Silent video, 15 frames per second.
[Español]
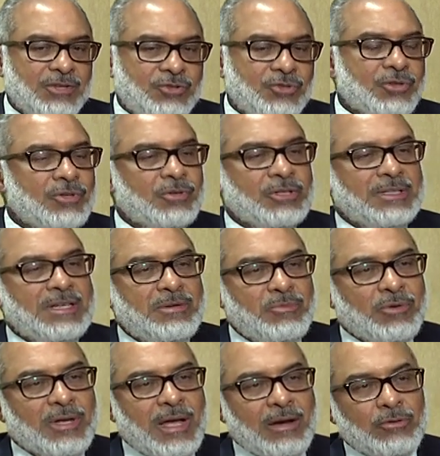yo creo que
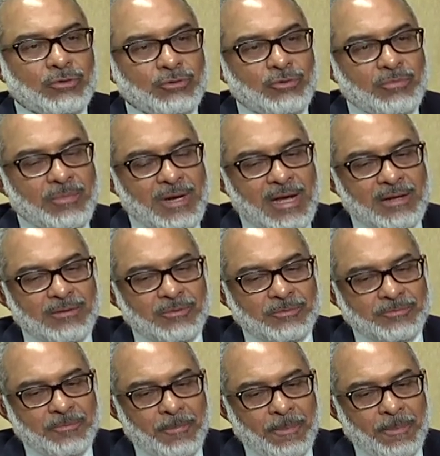tenemos que acostumbrarnos